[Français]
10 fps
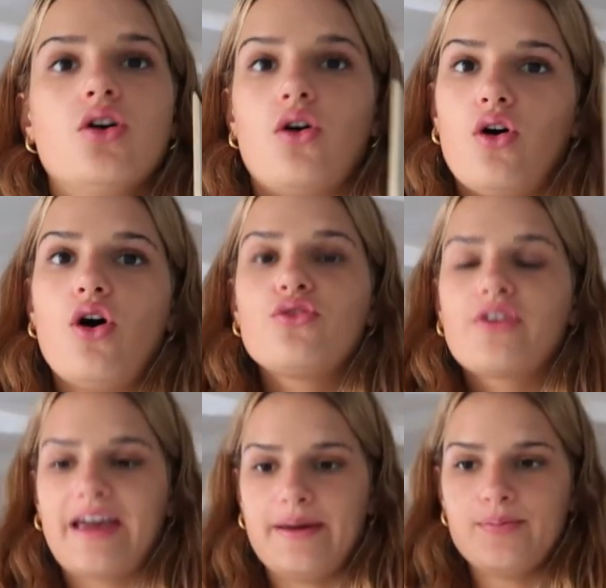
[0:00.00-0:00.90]
Non, en
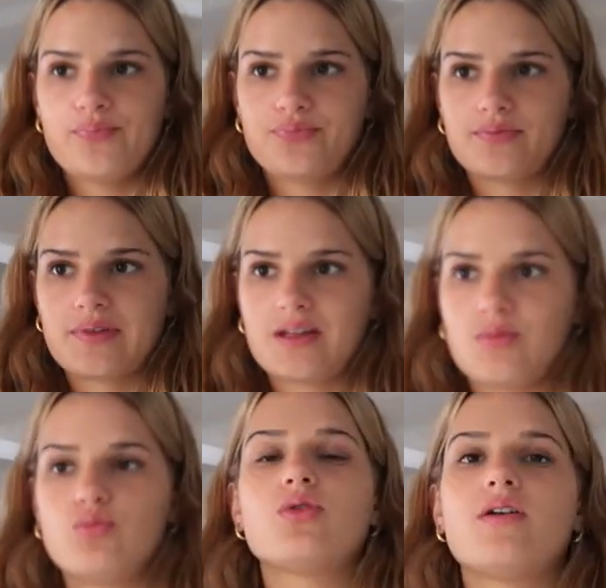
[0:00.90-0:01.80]
vrai,
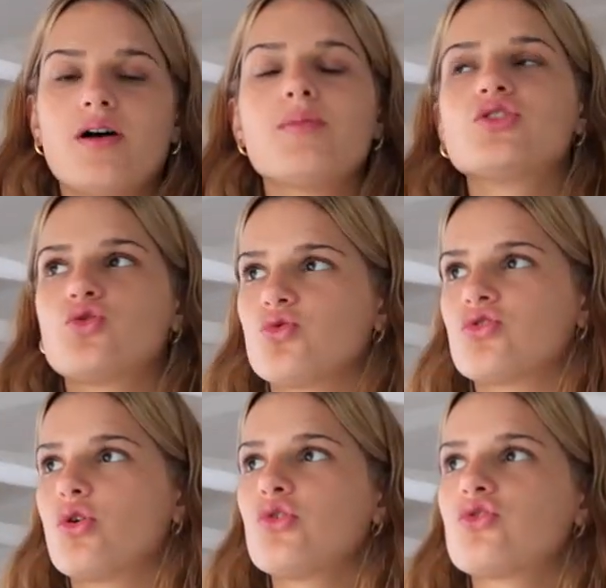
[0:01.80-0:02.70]
pour avoir bonne
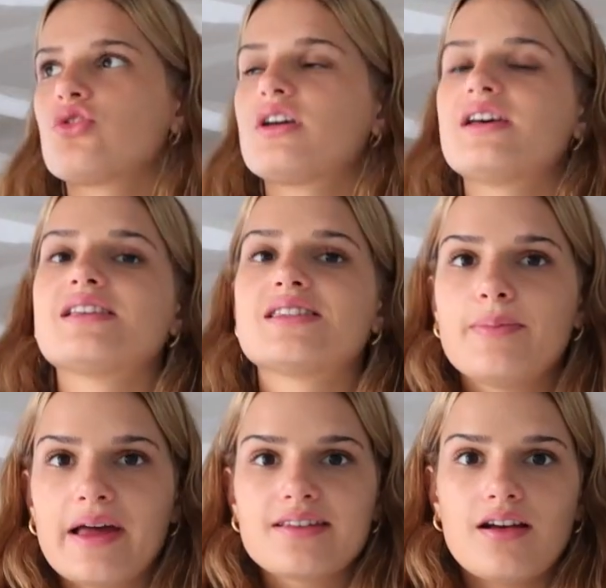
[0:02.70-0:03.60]
conscience. Ce
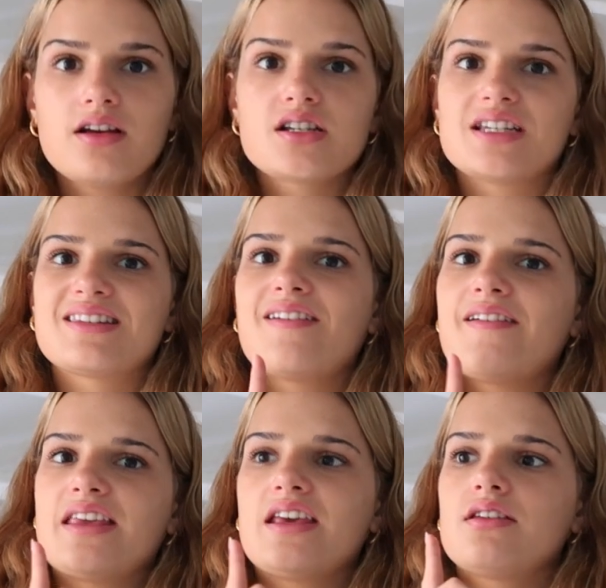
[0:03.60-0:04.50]
matin, j'ai
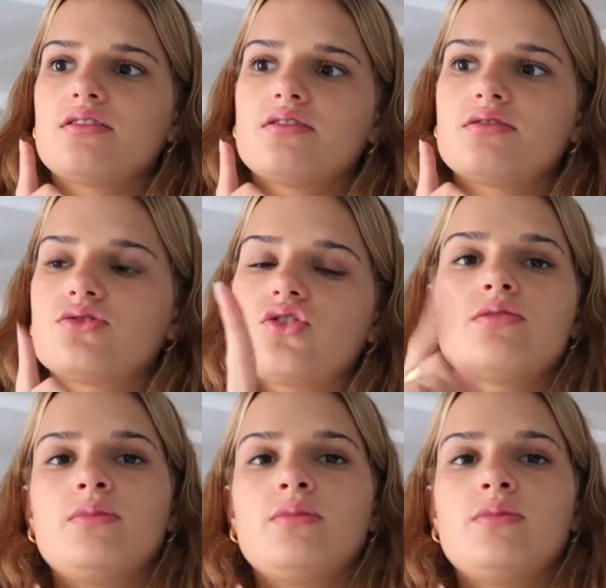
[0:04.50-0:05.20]
travaillé 30